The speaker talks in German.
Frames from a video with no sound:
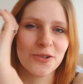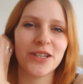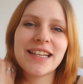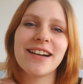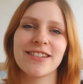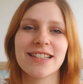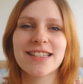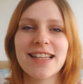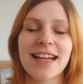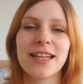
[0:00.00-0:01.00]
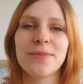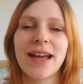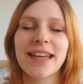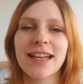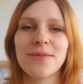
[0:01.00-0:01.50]
ruhiger und jetzt ist er gerade mal
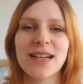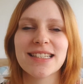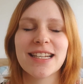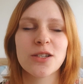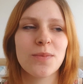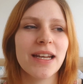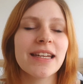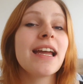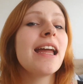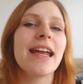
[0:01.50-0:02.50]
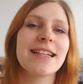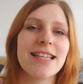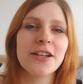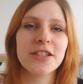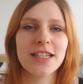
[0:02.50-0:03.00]
einigermaßen entspannt. Ich
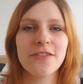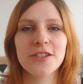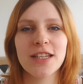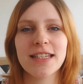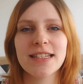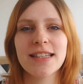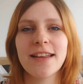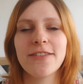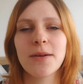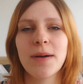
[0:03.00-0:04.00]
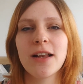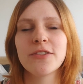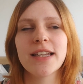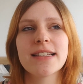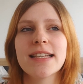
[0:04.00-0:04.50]
zeige euch dafür stattdessen einfach mal
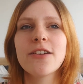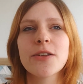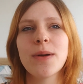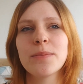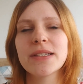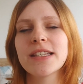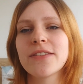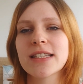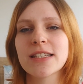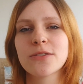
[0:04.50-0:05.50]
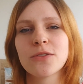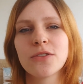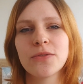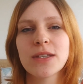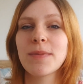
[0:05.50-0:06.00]
und erzähle euch mal ein bisschen, was ich
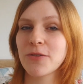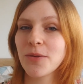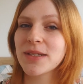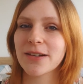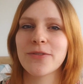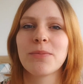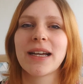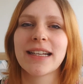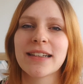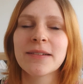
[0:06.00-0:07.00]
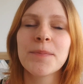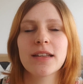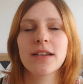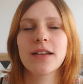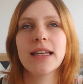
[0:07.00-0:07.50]
so, wie ich meinen Vormittag verbringe.
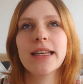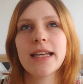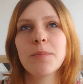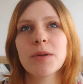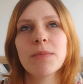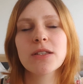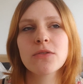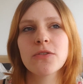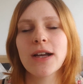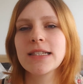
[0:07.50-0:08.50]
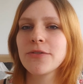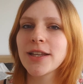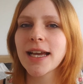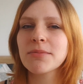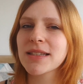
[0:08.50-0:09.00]
Ich habe immer so quasi
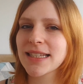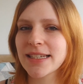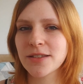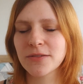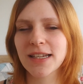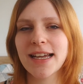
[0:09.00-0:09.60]
von 8 bis 13.30